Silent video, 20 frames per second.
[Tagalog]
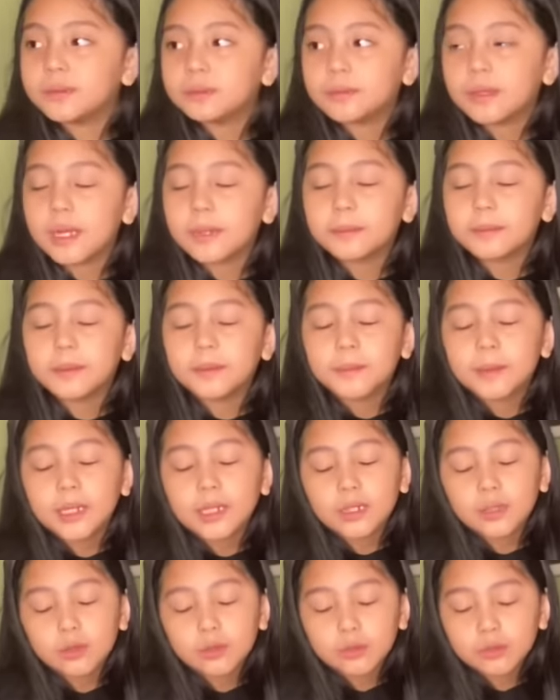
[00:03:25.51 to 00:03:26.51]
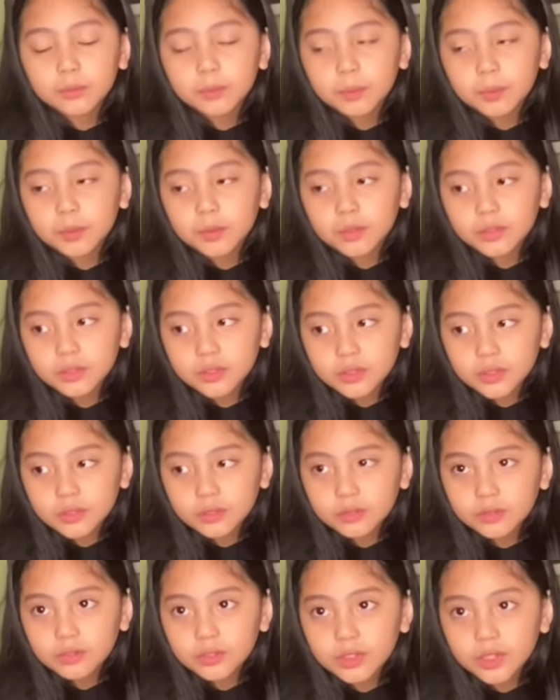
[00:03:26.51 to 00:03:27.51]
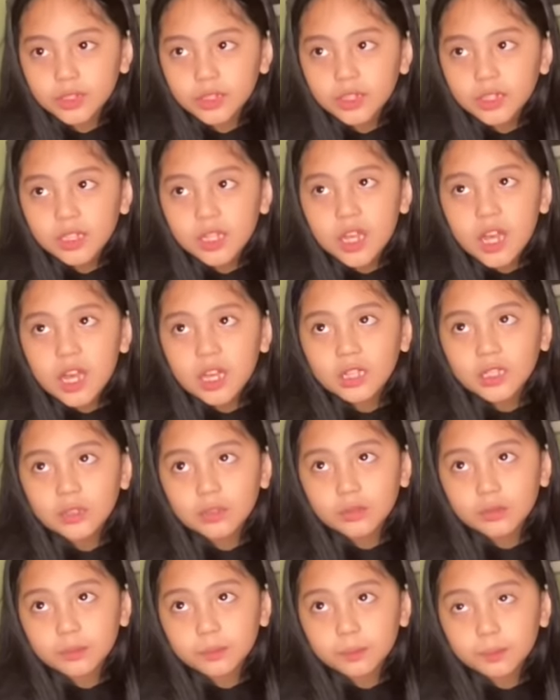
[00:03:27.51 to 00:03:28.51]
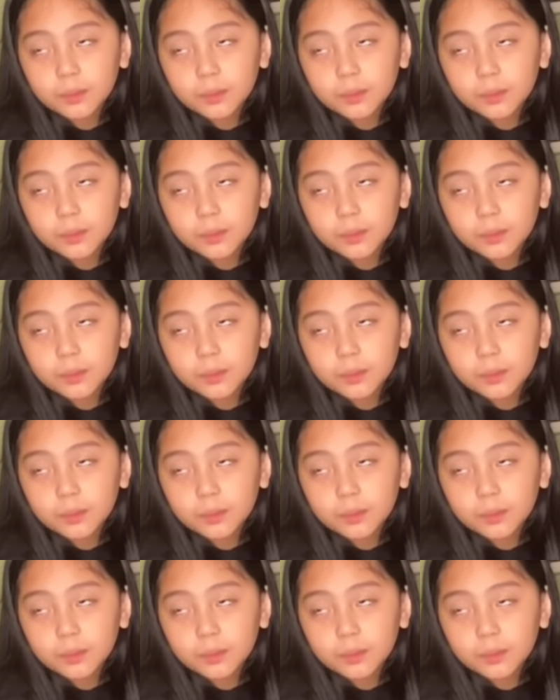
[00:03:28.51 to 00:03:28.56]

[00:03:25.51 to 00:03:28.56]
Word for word: mami, may grupo kasi dun eh. Group